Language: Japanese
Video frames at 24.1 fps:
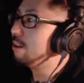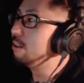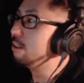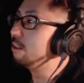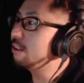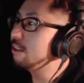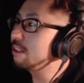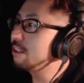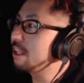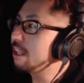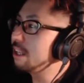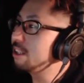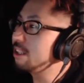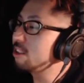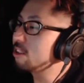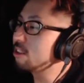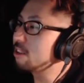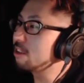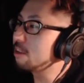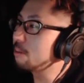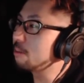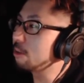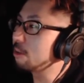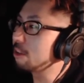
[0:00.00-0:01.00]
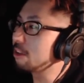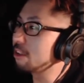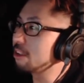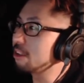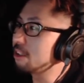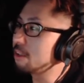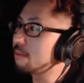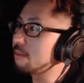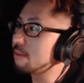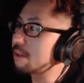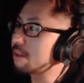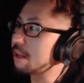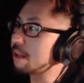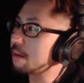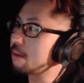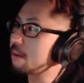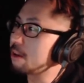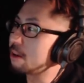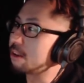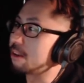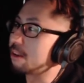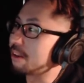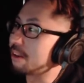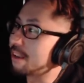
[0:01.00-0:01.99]
運転中にポテトチップス食べ
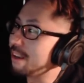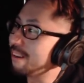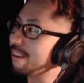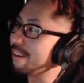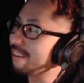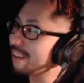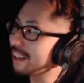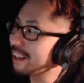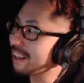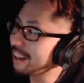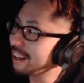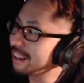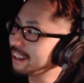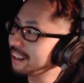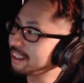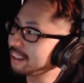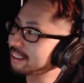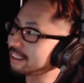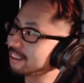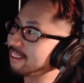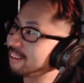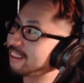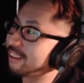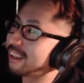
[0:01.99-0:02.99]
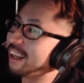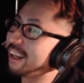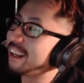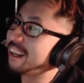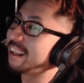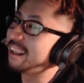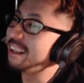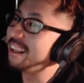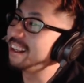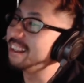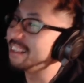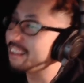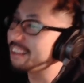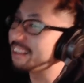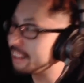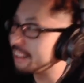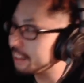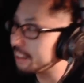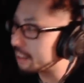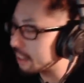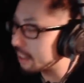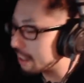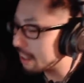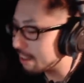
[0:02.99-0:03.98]
ると気を引かれて事故るから禁止
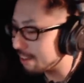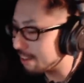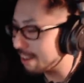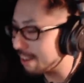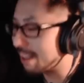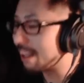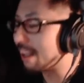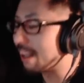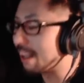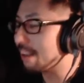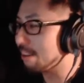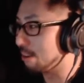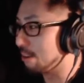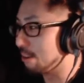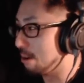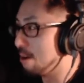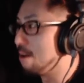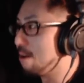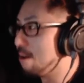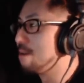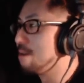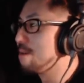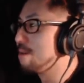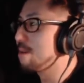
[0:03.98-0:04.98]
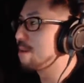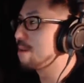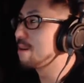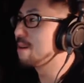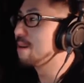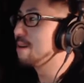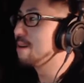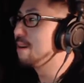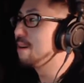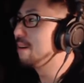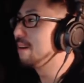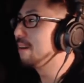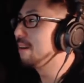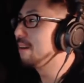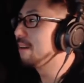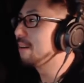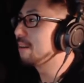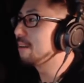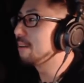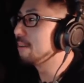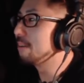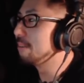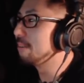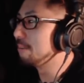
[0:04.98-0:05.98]
しないといけないと。
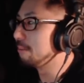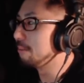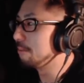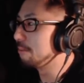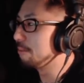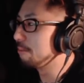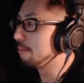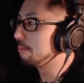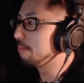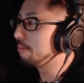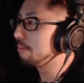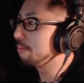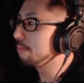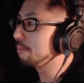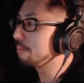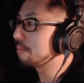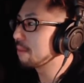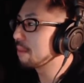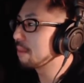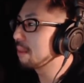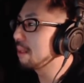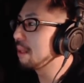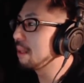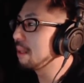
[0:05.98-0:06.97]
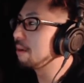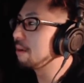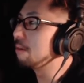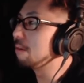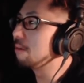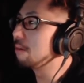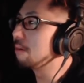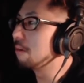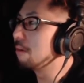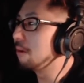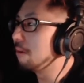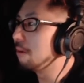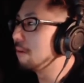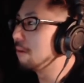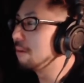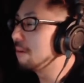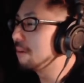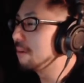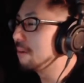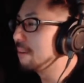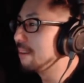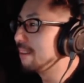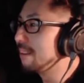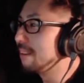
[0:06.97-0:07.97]
うん、なるほど。
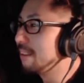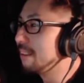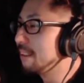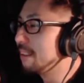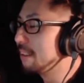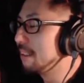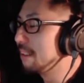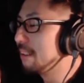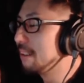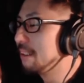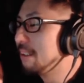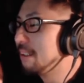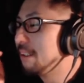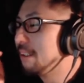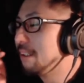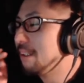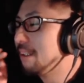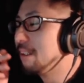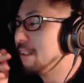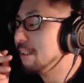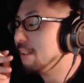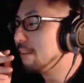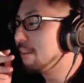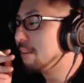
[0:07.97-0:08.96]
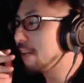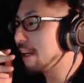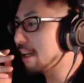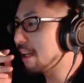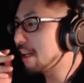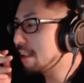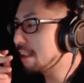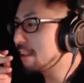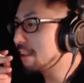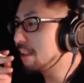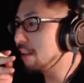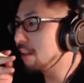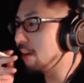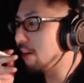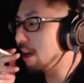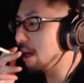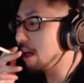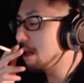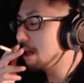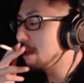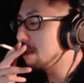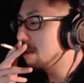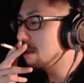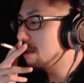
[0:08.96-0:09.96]
分かったわ。
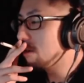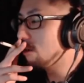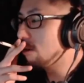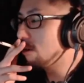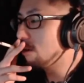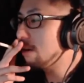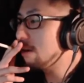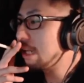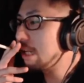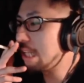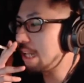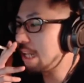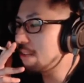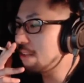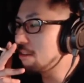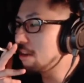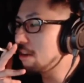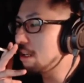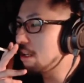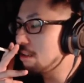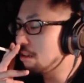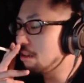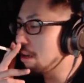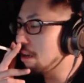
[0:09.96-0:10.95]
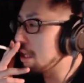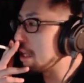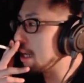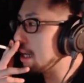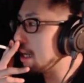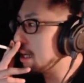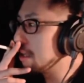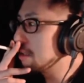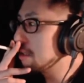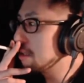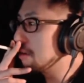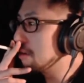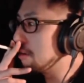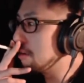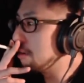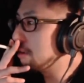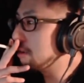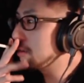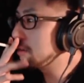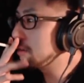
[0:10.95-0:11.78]
俺は謎が解けた、今日。